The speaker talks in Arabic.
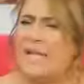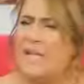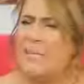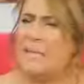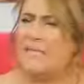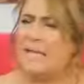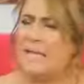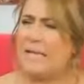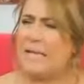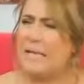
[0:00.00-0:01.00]
غريبة
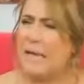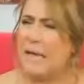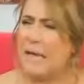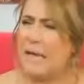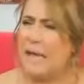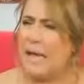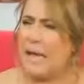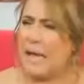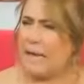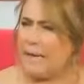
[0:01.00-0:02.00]
زكية
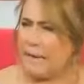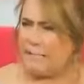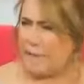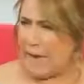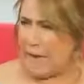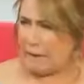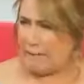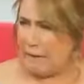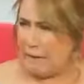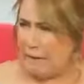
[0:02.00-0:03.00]
أنا في
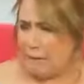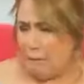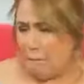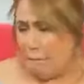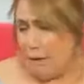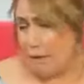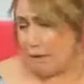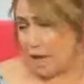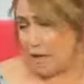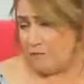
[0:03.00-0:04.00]
العادة ما
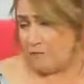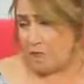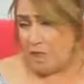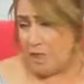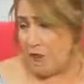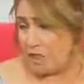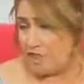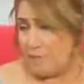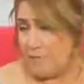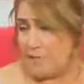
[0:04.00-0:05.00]
نعرفش اللي
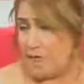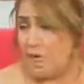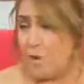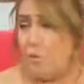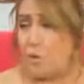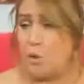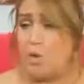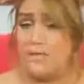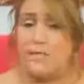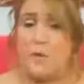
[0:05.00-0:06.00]
الحجمات يقراو
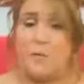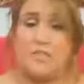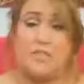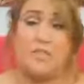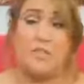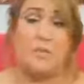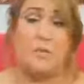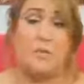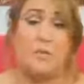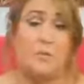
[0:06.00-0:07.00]
بالكراسة
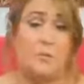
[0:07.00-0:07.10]
والستيلو